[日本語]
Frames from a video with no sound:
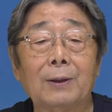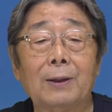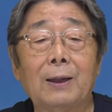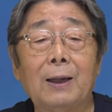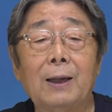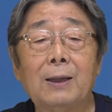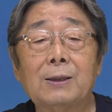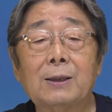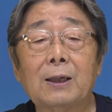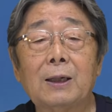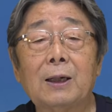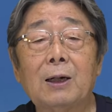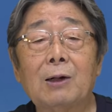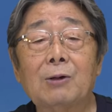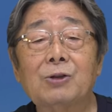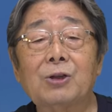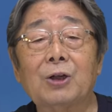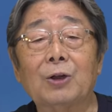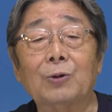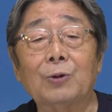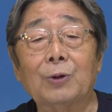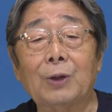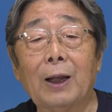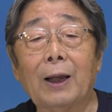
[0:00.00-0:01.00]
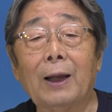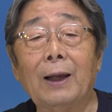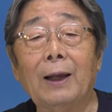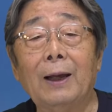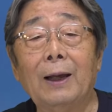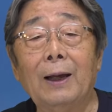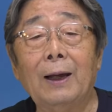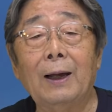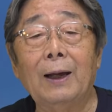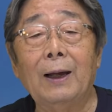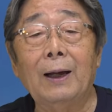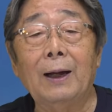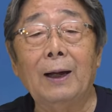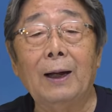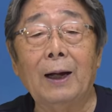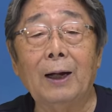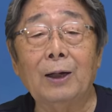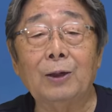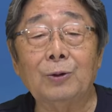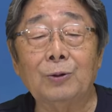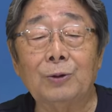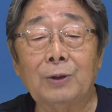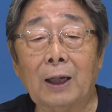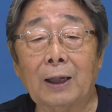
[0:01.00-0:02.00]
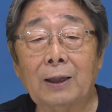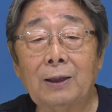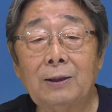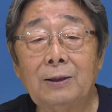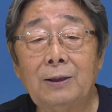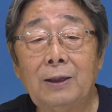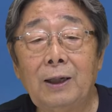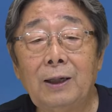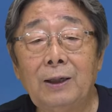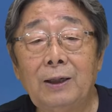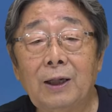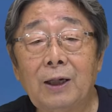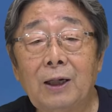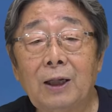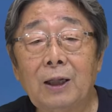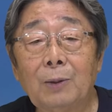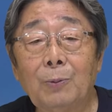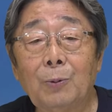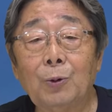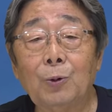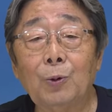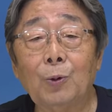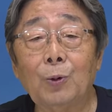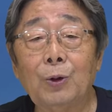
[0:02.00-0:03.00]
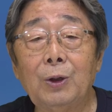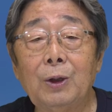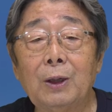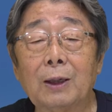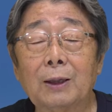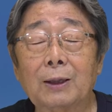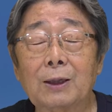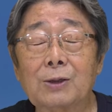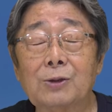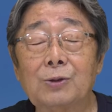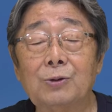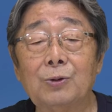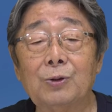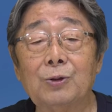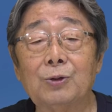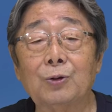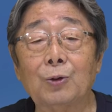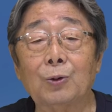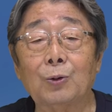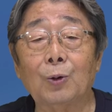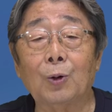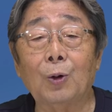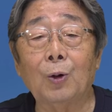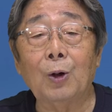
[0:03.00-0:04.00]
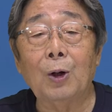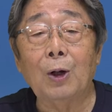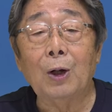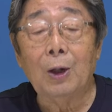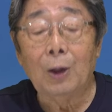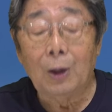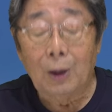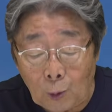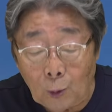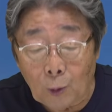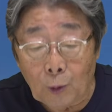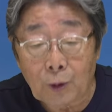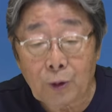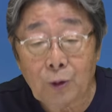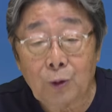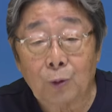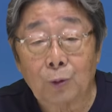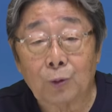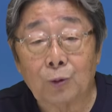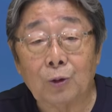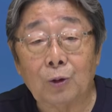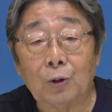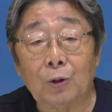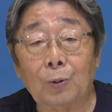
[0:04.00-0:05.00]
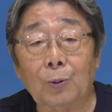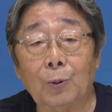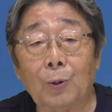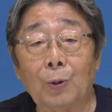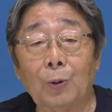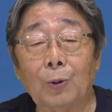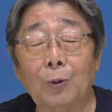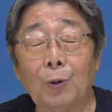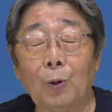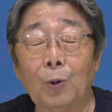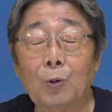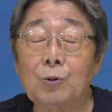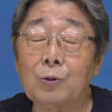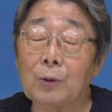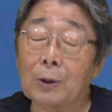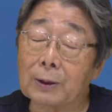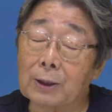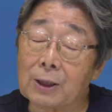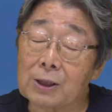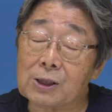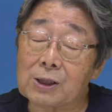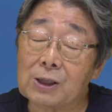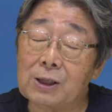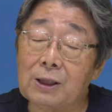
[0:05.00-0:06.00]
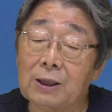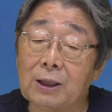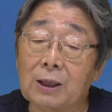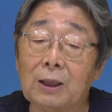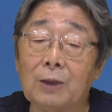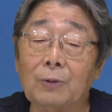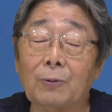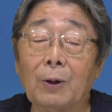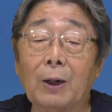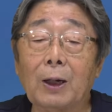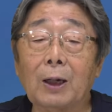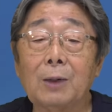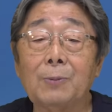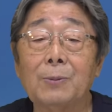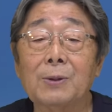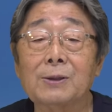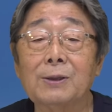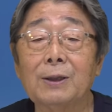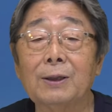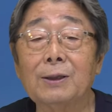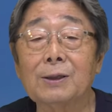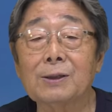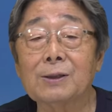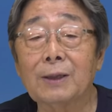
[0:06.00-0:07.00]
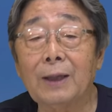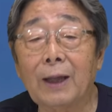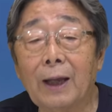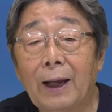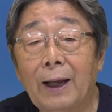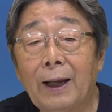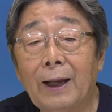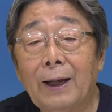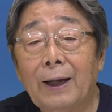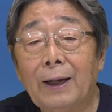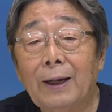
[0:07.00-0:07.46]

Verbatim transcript: 経済学者のね、ああいう断定的なものを言い方する人の根拠っていうのもよく私聞いてて分かりませんですね。